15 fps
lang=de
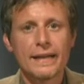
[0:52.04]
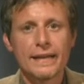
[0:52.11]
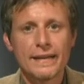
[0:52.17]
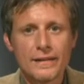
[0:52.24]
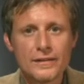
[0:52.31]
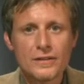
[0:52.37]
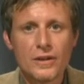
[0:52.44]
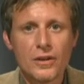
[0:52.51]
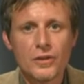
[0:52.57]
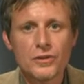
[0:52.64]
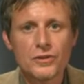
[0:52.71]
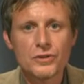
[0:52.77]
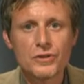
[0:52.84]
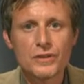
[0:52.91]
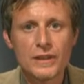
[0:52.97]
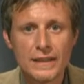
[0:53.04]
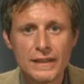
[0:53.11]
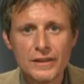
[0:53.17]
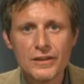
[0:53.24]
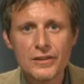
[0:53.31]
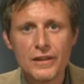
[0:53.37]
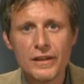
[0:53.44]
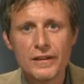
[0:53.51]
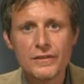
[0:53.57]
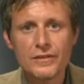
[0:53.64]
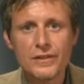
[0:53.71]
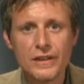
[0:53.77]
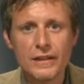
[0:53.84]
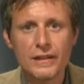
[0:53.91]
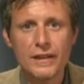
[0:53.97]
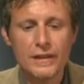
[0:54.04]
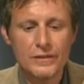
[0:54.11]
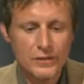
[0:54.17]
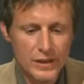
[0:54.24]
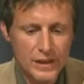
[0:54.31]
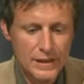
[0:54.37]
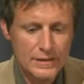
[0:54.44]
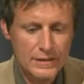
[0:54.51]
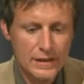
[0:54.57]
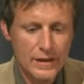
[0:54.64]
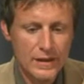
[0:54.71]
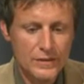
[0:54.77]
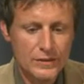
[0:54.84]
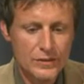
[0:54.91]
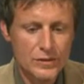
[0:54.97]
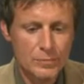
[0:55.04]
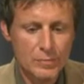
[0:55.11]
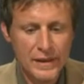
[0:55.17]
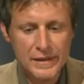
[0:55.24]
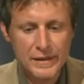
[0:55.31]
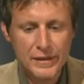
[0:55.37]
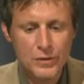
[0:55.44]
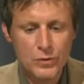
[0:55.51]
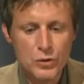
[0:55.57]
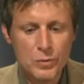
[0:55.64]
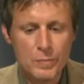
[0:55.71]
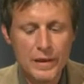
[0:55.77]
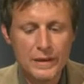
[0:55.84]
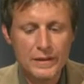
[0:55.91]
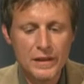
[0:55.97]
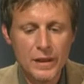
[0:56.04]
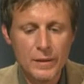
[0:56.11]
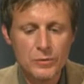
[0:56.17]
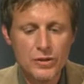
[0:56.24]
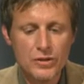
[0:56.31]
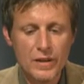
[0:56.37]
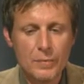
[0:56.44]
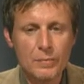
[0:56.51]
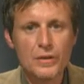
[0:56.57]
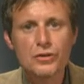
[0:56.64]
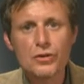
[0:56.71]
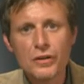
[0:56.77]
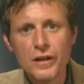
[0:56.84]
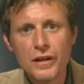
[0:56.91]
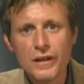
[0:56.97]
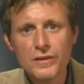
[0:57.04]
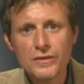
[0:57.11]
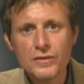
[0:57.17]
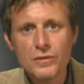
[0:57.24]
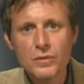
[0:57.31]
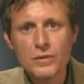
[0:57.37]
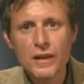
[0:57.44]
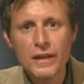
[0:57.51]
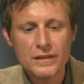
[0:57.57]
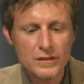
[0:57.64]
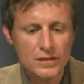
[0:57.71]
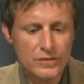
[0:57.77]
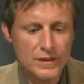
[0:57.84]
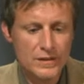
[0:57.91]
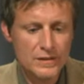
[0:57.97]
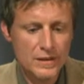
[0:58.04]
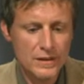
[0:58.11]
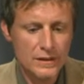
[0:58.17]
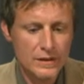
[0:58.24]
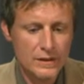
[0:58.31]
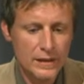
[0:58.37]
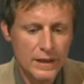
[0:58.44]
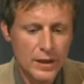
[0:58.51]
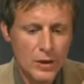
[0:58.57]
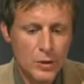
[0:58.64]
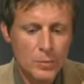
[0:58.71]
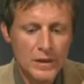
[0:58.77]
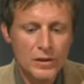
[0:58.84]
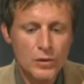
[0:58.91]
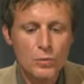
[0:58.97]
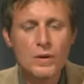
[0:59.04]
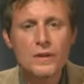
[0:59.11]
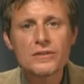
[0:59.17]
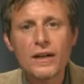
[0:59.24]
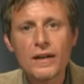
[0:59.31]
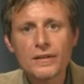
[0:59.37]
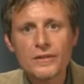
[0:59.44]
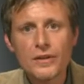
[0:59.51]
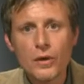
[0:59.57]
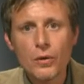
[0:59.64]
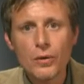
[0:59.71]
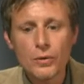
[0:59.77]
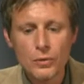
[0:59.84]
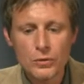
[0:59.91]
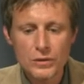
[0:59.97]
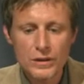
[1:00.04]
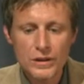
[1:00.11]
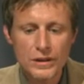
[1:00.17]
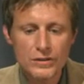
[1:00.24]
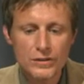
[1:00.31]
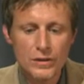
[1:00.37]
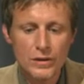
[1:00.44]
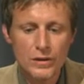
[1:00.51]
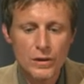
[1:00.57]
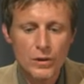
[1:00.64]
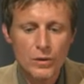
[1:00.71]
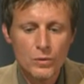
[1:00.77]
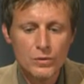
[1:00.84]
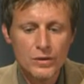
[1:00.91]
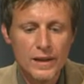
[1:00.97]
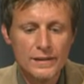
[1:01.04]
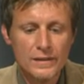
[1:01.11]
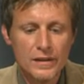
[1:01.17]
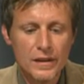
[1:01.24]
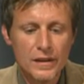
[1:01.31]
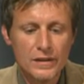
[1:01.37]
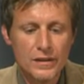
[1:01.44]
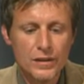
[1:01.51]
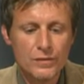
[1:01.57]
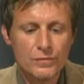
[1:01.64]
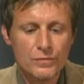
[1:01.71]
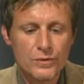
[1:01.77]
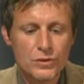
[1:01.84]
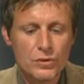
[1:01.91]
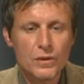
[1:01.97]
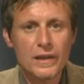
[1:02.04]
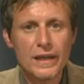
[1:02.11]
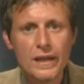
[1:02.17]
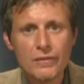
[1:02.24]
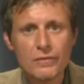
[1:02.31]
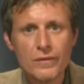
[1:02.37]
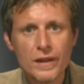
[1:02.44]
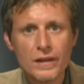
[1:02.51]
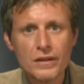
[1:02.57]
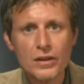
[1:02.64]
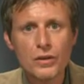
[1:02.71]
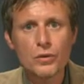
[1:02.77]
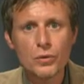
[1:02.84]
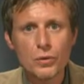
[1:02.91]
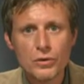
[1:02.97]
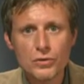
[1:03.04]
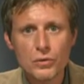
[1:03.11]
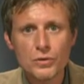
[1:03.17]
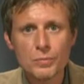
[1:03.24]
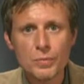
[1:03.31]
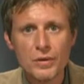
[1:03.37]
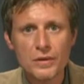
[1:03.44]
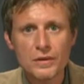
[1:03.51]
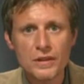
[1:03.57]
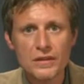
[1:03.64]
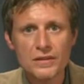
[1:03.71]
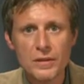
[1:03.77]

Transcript: Gäste aus Griechenland, Irland, Island, Belgien und Spanien haben zusammen mit Journalisten und Aktivistinnen über die Ursachen der Eurokrise und Alternativen zur gegenwärtigen Kürzungspolitik